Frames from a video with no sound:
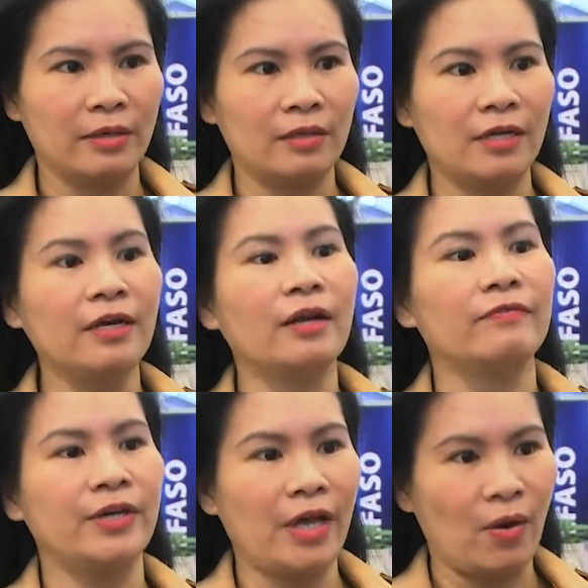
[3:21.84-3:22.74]
tiến
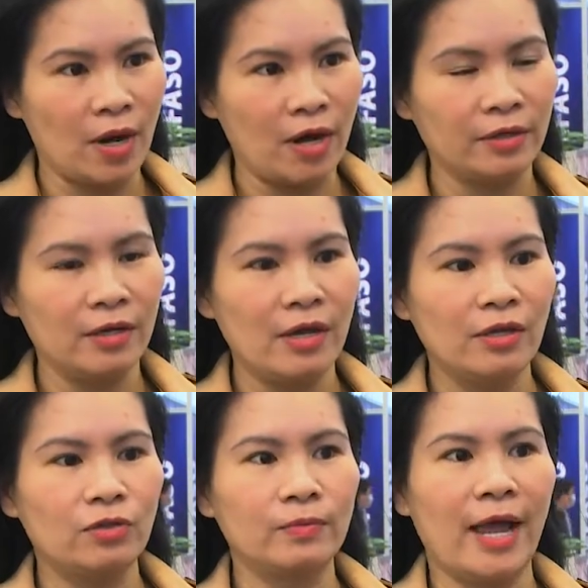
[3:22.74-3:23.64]
gần với nhau hơn
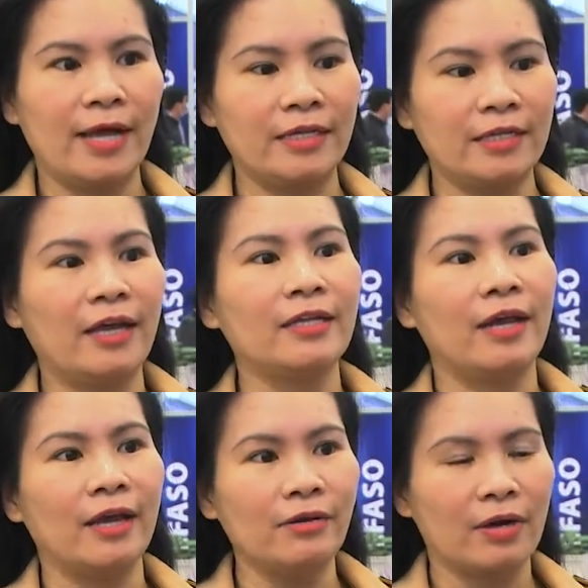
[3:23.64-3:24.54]
chúng ta sẽ thay
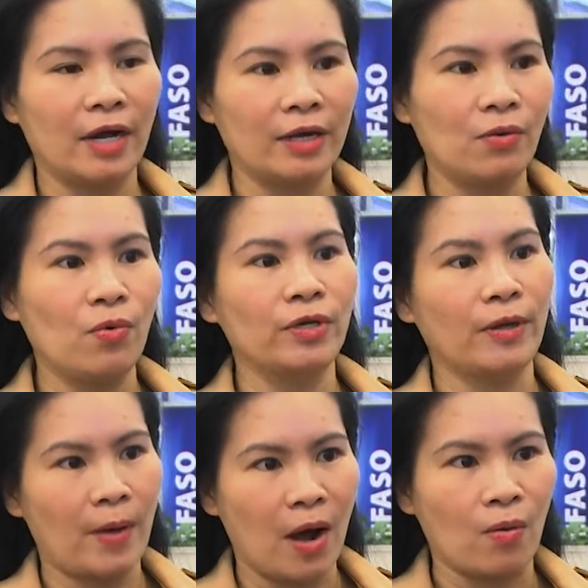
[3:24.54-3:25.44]
thế được các cái nguồn
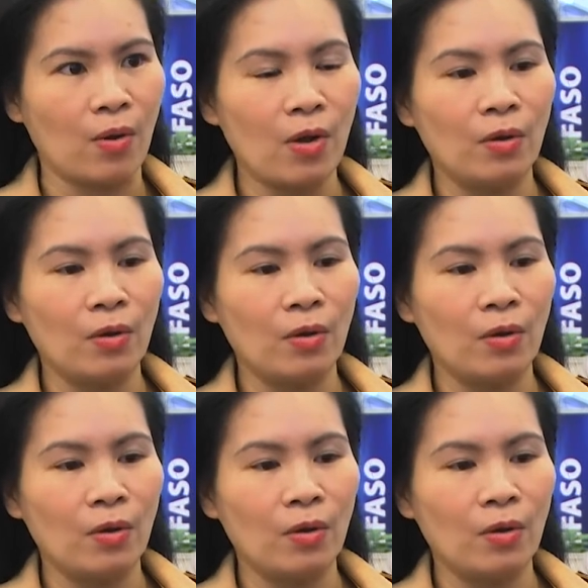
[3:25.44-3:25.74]
nhập khẩu